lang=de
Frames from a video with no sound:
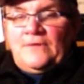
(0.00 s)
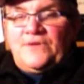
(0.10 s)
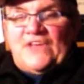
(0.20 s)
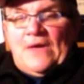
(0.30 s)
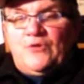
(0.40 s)

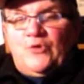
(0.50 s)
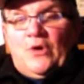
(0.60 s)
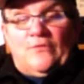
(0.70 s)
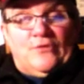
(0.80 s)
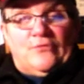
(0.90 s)
Es gab nur die
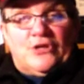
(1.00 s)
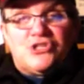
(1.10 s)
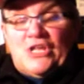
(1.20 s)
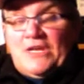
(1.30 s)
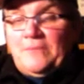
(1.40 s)
offene
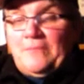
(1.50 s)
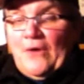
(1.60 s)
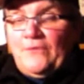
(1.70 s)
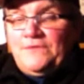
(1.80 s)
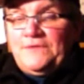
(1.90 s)
Feuerstelle im
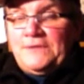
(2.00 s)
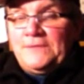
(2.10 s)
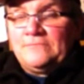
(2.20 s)
Haus.